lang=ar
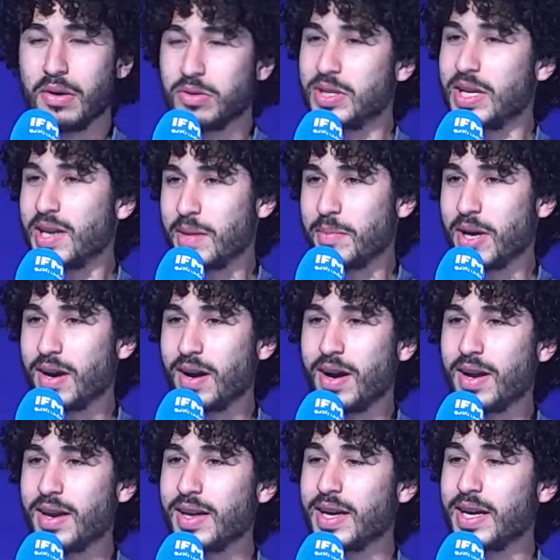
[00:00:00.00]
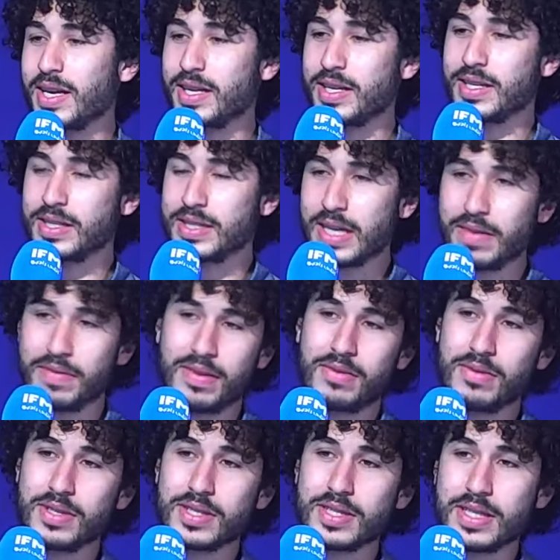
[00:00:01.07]
وسالني مره قال لي يا اخي سيف تو
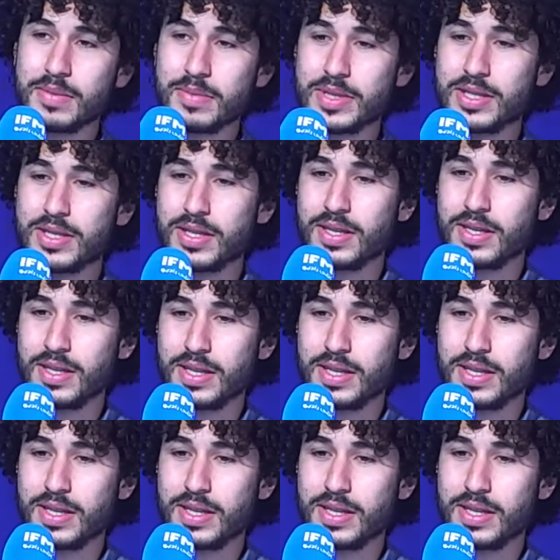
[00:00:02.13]
انت شني باش